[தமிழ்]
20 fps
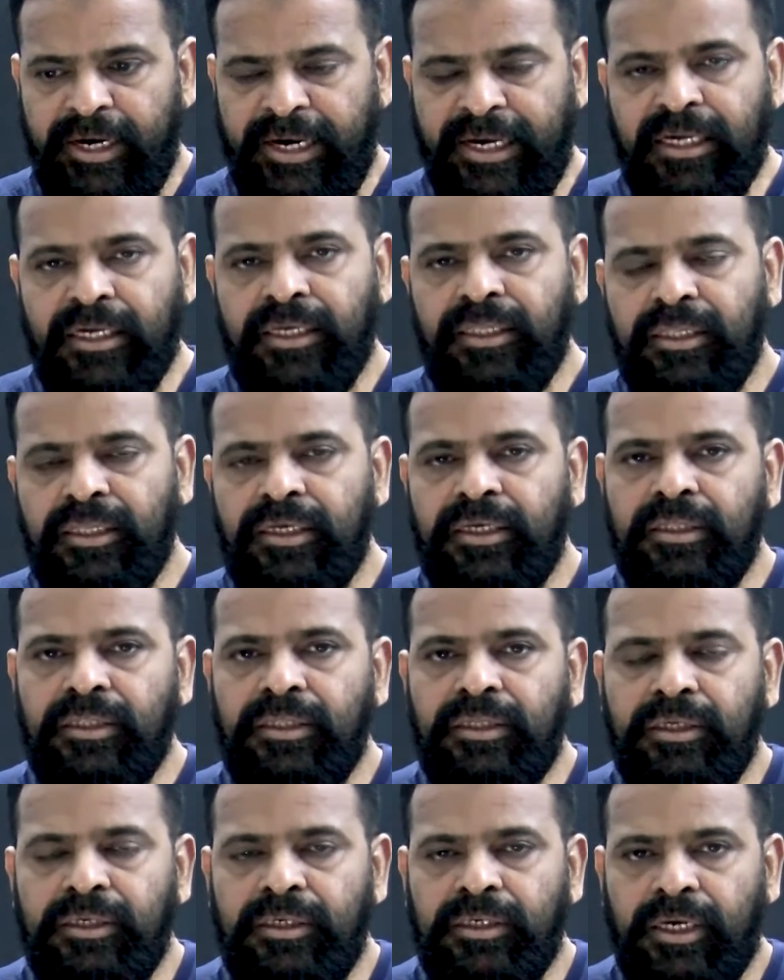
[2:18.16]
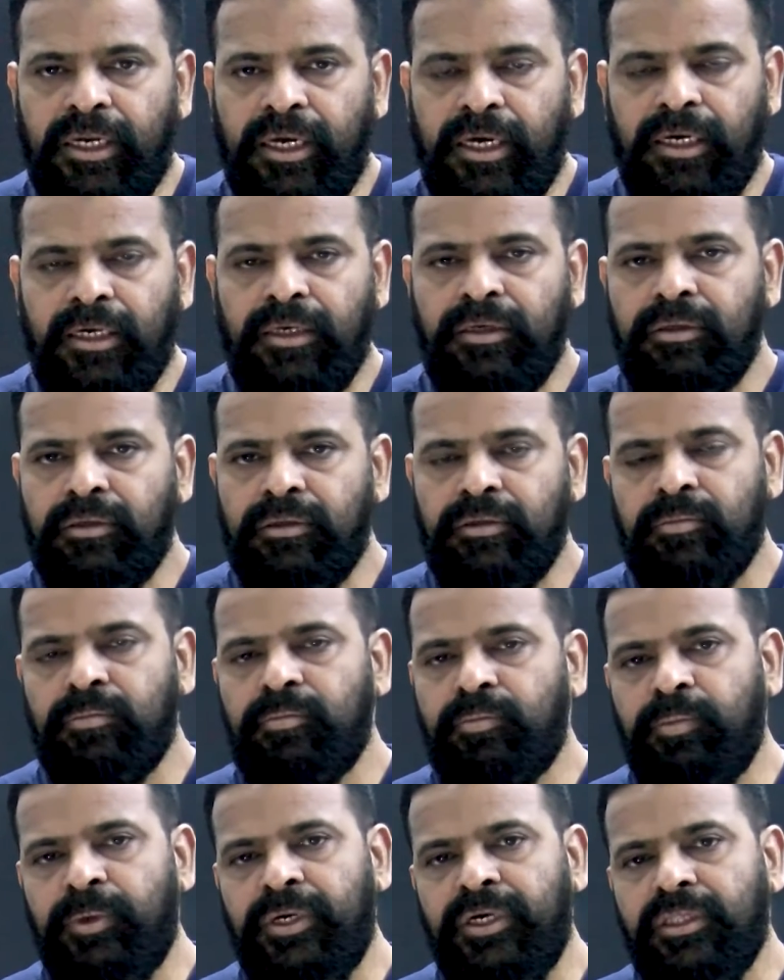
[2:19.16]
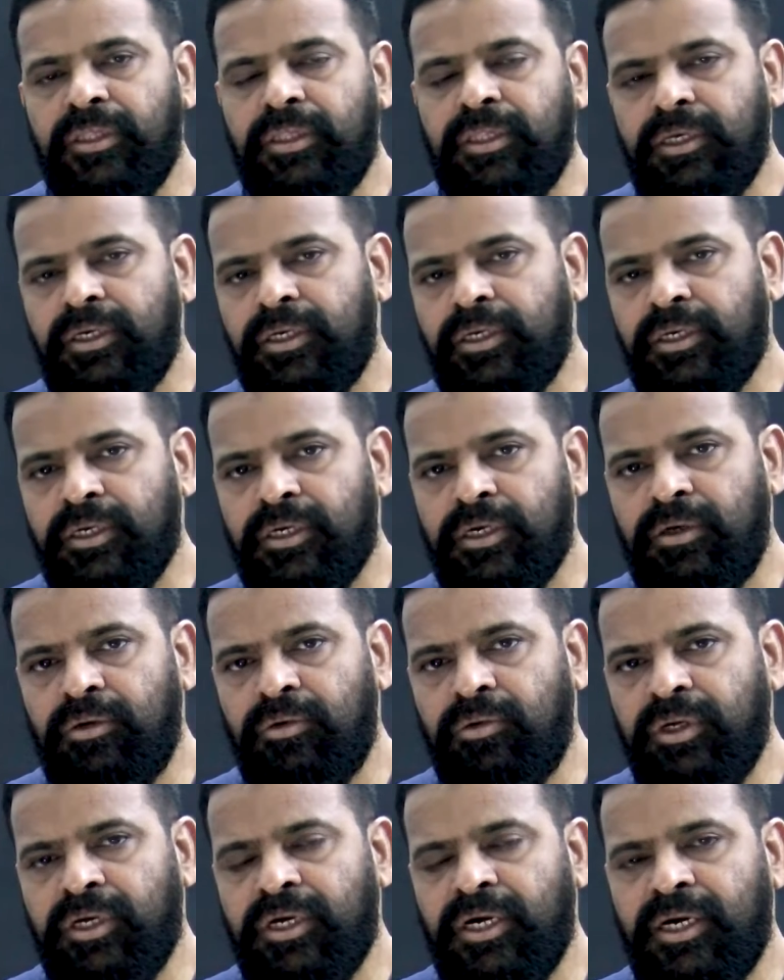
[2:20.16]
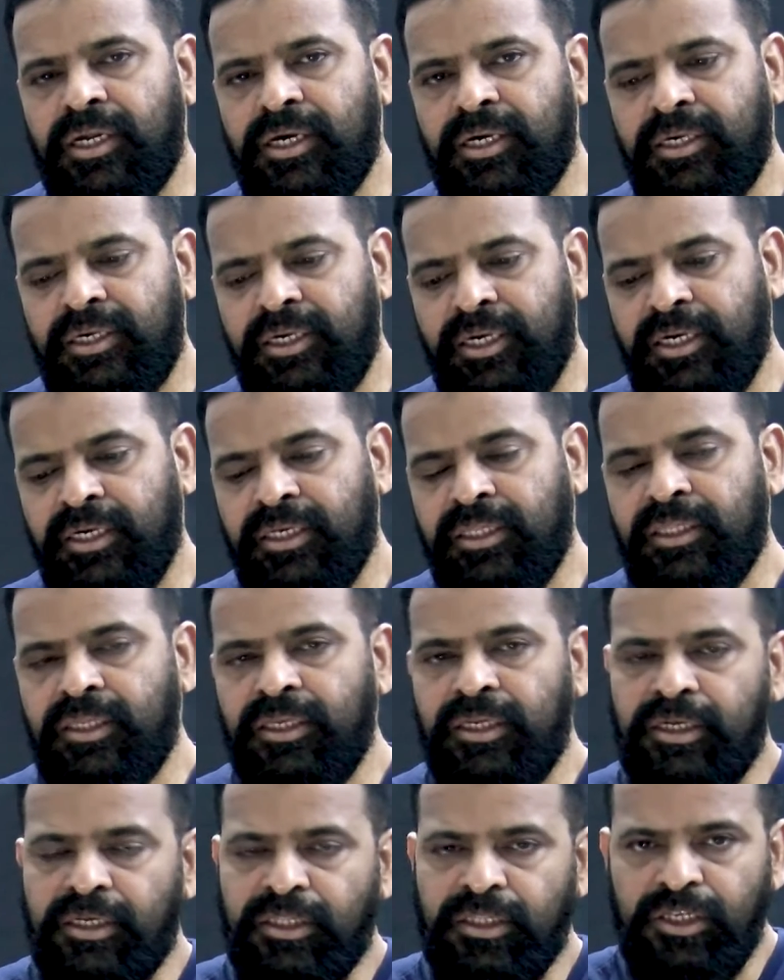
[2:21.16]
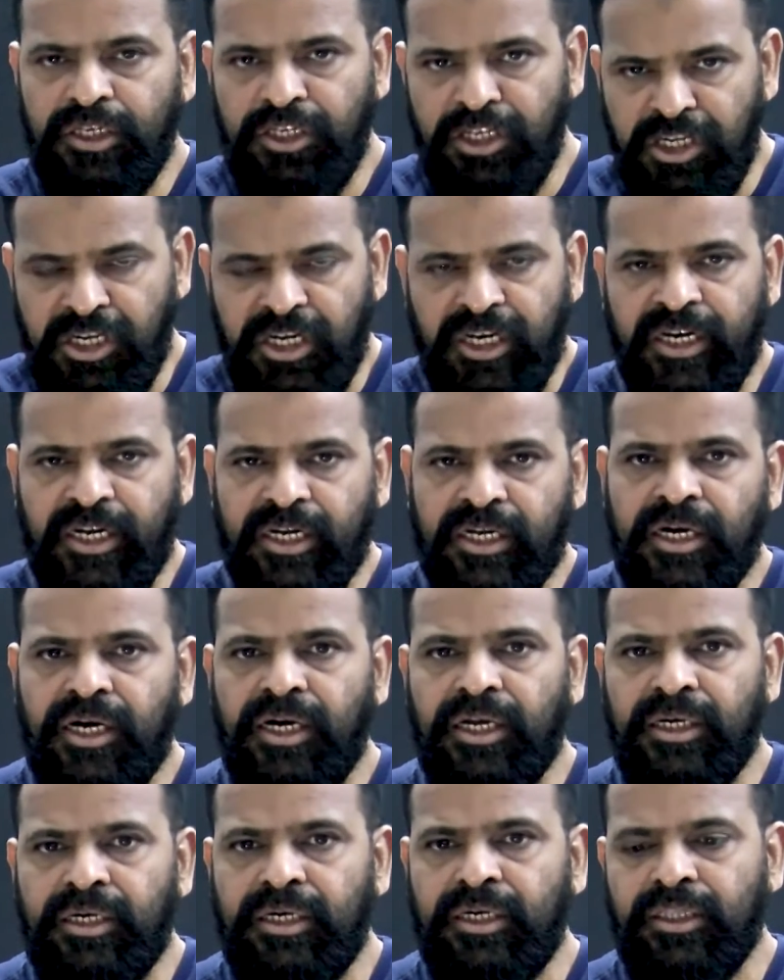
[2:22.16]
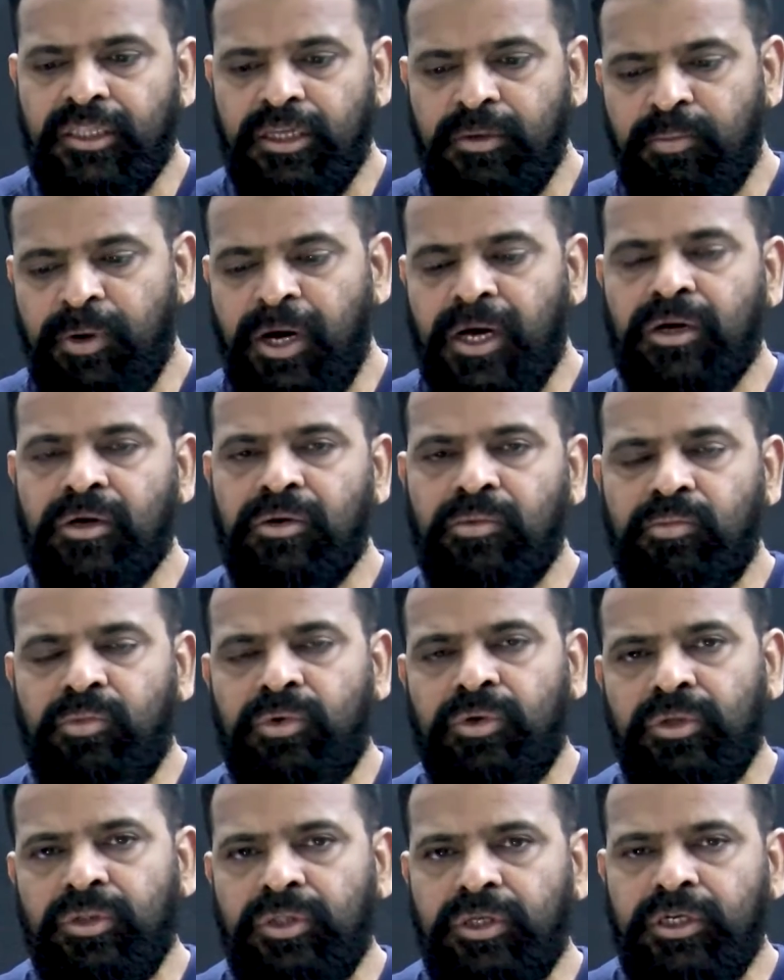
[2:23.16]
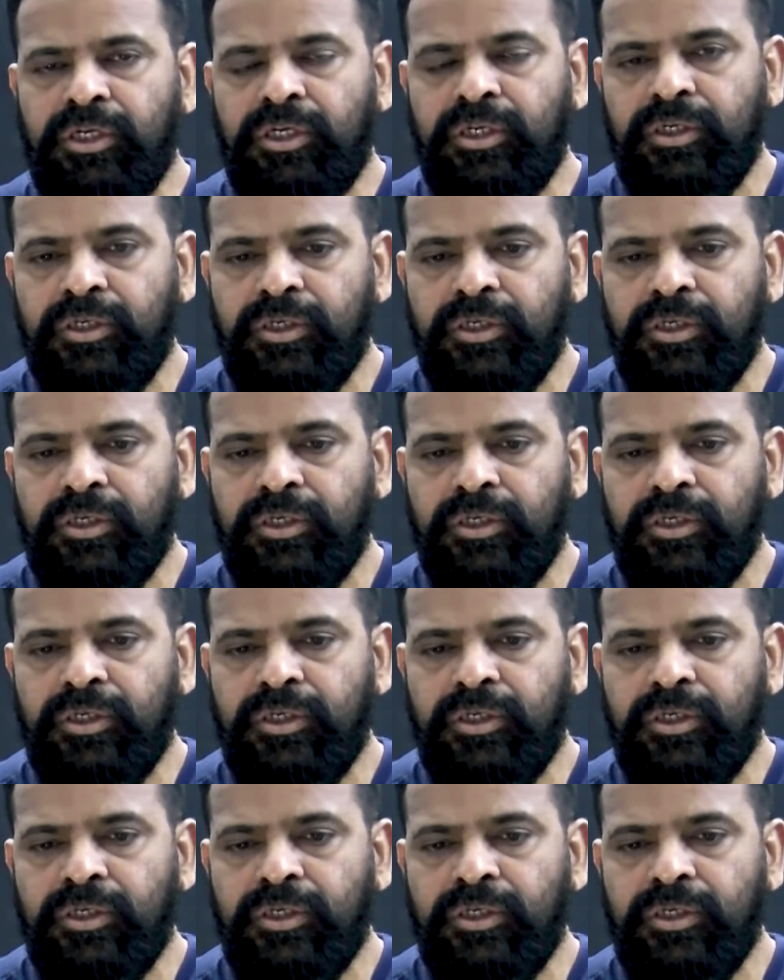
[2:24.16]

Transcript: எனக்கு தெரிந்து நான் படித்த கல்லூரி காலகட்டத்திலிருந்து இன்றைய காலகட்டத்தை பார்க்கும் பொழுது